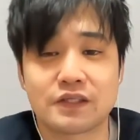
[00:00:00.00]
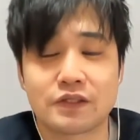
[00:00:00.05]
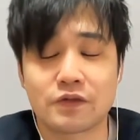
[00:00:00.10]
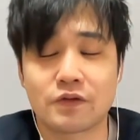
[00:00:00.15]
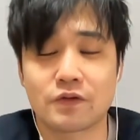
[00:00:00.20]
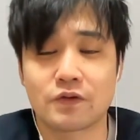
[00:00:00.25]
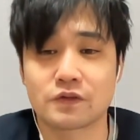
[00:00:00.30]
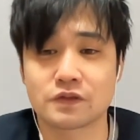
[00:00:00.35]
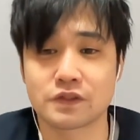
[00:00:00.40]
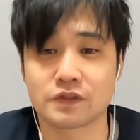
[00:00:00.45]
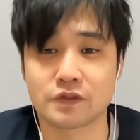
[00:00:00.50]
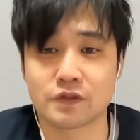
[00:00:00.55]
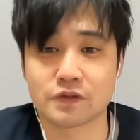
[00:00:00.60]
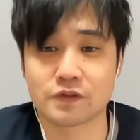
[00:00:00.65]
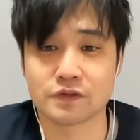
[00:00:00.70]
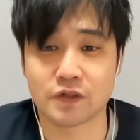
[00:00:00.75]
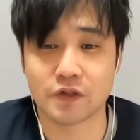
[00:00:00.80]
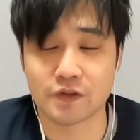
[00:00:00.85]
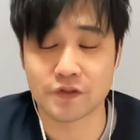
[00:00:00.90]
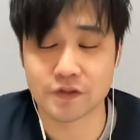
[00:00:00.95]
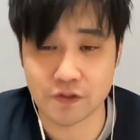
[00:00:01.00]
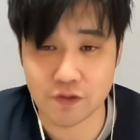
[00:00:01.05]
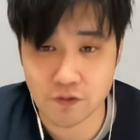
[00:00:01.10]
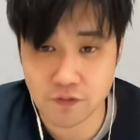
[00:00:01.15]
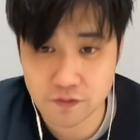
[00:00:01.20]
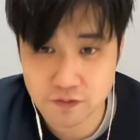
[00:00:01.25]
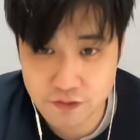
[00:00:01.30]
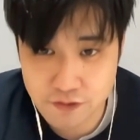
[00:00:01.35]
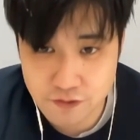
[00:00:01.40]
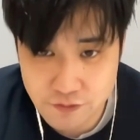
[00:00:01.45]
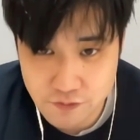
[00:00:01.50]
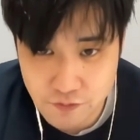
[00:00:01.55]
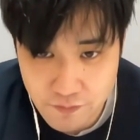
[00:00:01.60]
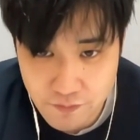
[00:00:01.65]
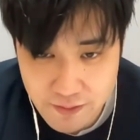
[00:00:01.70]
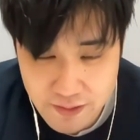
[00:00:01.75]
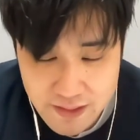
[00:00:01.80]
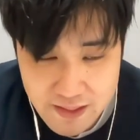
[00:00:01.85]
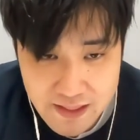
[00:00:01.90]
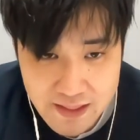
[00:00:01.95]
どうぞどうぞよろしくお
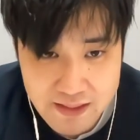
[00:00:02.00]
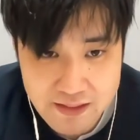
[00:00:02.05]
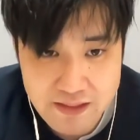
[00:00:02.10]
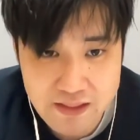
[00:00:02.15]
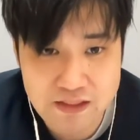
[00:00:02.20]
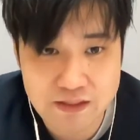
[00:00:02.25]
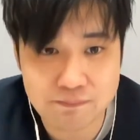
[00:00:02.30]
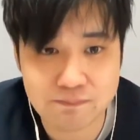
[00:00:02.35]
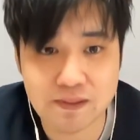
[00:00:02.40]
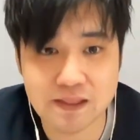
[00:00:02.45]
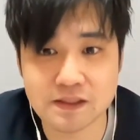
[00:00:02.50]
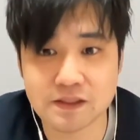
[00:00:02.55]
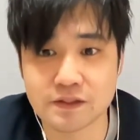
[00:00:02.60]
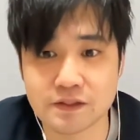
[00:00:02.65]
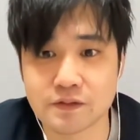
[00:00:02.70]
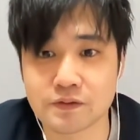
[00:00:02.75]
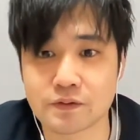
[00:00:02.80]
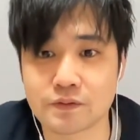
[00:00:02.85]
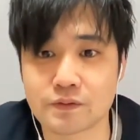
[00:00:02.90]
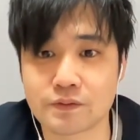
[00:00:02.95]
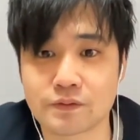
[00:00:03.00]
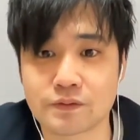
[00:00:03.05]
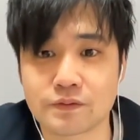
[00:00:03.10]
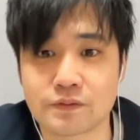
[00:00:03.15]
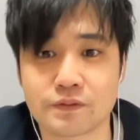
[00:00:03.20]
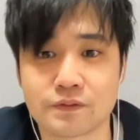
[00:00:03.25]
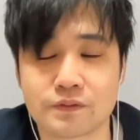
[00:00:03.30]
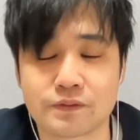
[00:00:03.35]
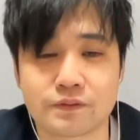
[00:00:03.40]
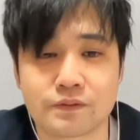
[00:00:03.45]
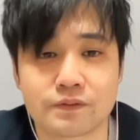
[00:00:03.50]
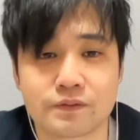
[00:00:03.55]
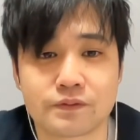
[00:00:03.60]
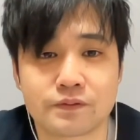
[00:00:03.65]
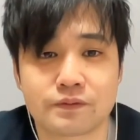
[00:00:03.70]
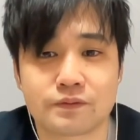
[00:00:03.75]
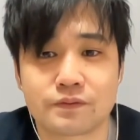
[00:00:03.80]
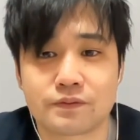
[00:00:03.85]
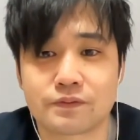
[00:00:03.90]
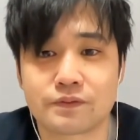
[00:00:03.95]
願いいたしま
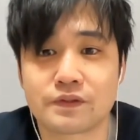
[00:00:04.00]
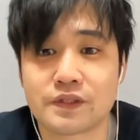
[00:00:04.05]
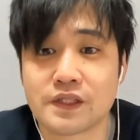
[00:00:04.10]
す。